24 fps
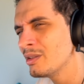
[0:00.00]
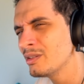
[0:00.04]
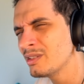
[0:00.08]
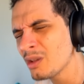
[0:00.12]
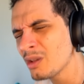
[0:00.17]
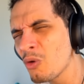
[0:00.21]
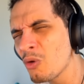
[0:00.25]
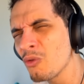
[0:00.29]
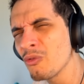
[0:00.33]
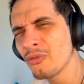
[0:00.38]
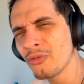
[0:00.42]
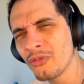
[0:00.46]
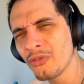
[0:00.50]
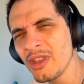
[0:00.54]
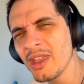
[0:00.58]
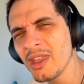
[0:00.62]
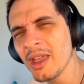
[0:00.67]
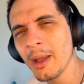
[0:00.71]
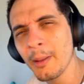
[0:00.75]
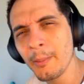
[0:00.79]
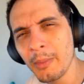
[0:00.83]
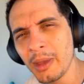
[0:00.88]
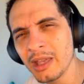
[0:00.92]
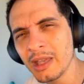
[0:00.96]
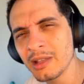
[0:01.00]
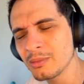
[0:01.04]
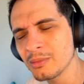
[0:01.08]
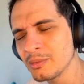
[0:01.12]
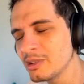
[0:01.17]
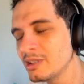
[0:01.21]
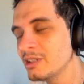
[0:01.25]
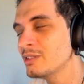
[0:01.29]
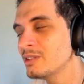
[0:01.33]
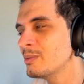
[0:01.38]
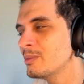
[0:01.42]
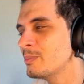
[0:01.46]
você confia mesmo
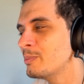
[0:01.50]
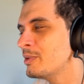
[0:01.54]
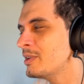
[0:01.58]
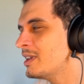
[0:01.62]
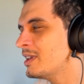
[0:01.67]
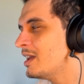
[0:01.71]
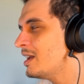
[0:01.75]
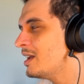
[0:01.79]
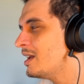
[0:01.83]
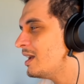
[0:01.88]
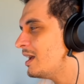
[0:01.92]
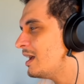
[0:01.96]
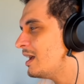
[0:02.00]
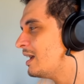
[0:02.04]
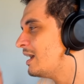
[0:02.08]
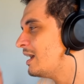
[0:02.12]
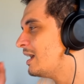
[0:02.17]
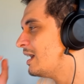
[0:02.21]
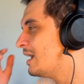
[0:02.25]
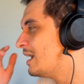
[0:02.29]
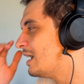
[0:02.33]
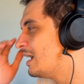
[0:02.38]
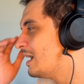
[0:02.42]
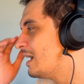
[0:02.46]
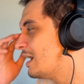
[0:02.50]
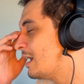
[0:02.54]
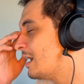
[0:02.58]
nisso? Porque é,